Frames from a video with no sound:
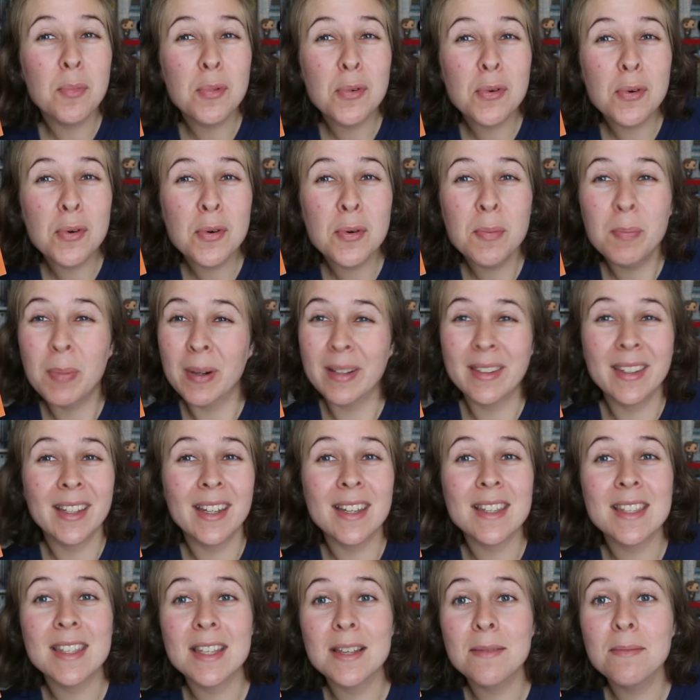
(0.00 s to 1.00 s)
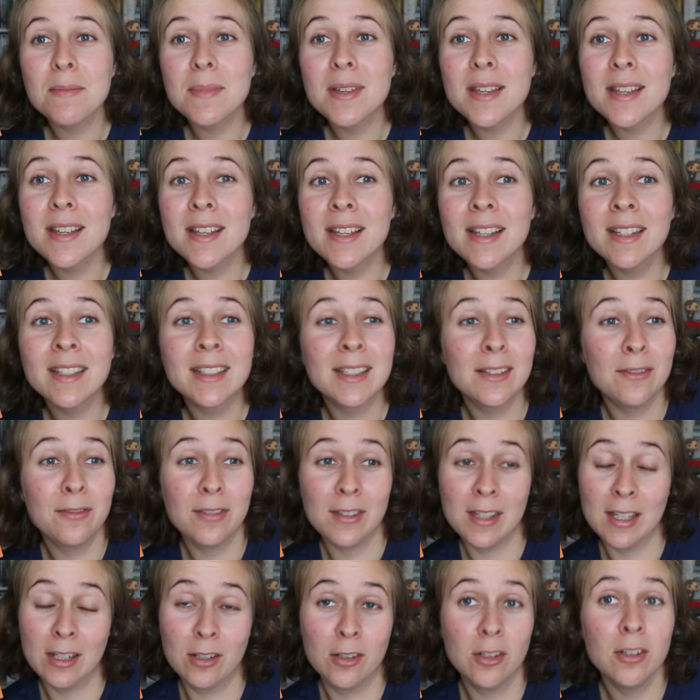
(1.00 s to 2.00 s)
beau, pas très aimé, qui
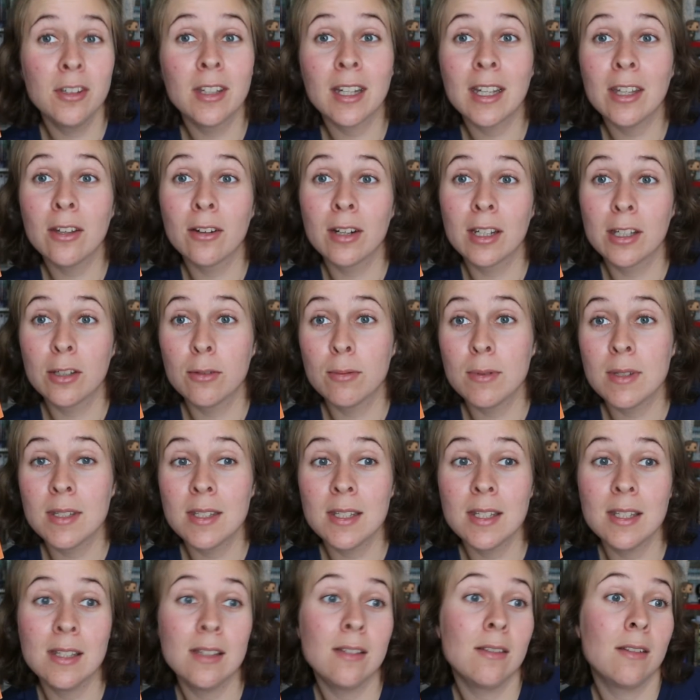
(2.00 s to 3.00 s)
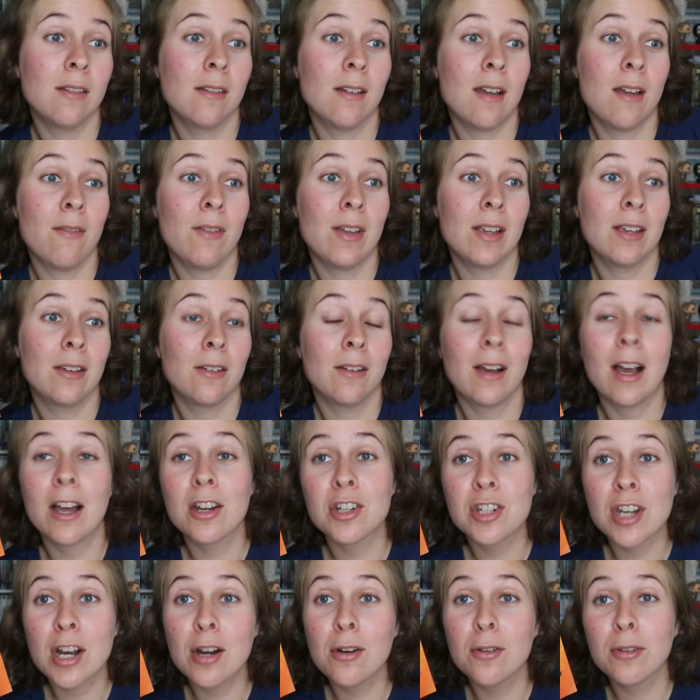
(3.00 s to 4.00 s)
fait des conneries dans les cuisines avec
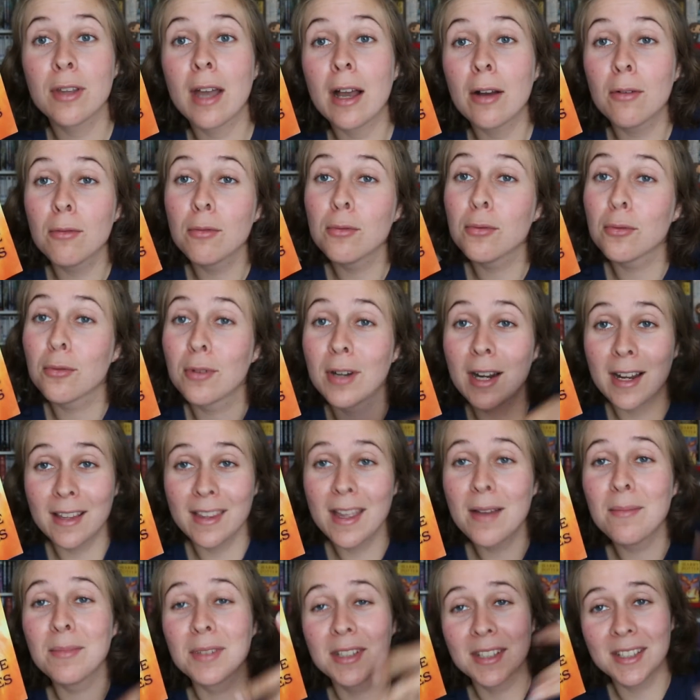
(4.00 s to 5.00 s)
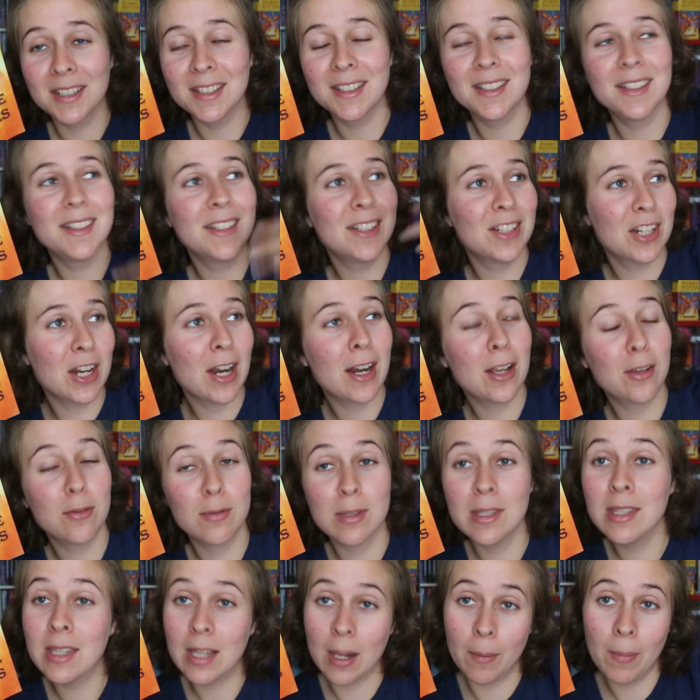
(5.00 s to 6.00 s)
Rachel le dragon, donc la dame qui gère la
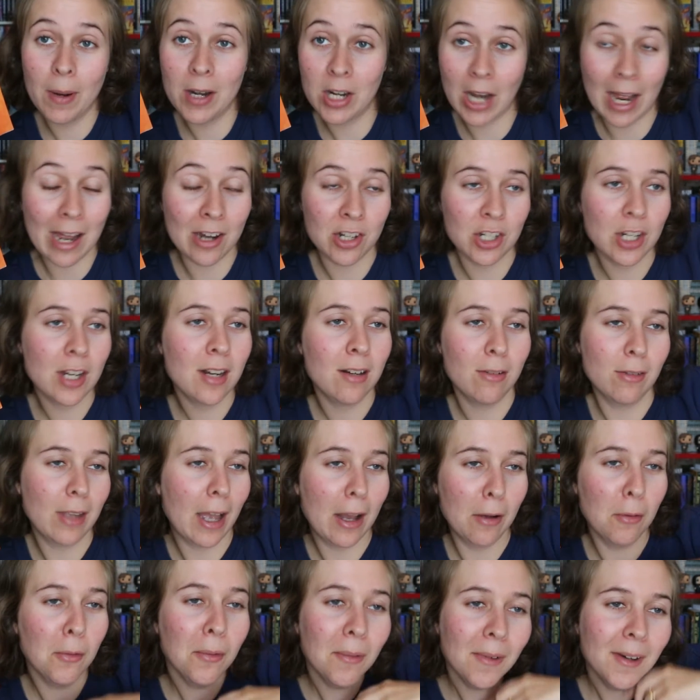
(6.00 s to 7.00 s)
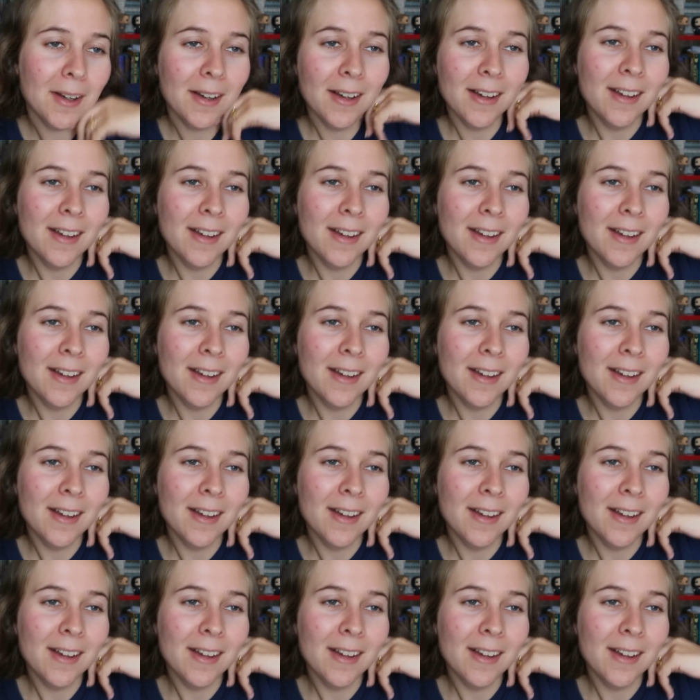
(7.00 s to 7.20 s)
cuisine, il l'appelle Rachel le dragon.